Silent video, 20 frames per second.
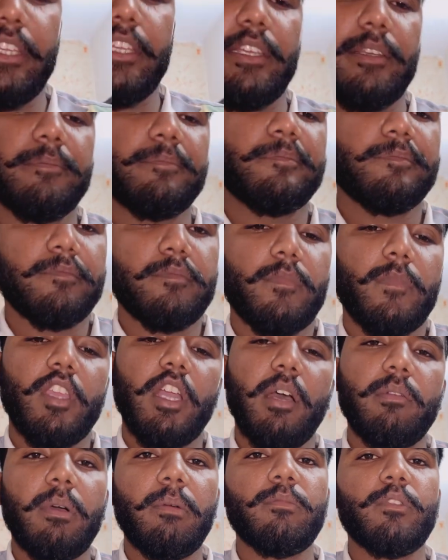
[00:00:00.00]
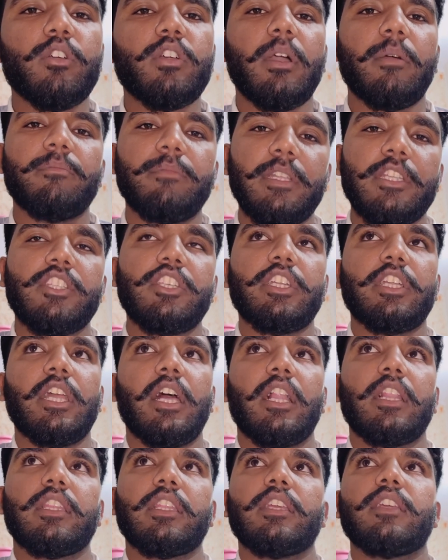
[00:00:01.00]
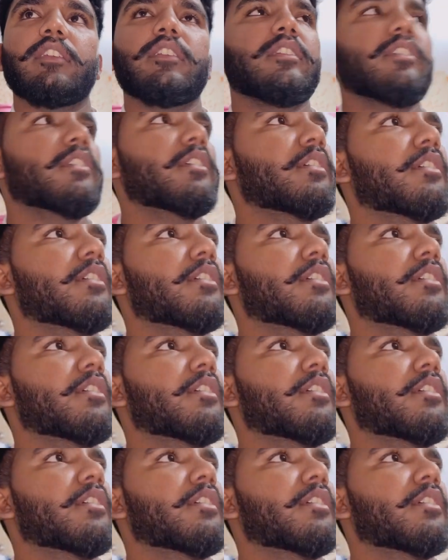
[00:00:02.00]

है अब हम लोग कम मिर्ची डाल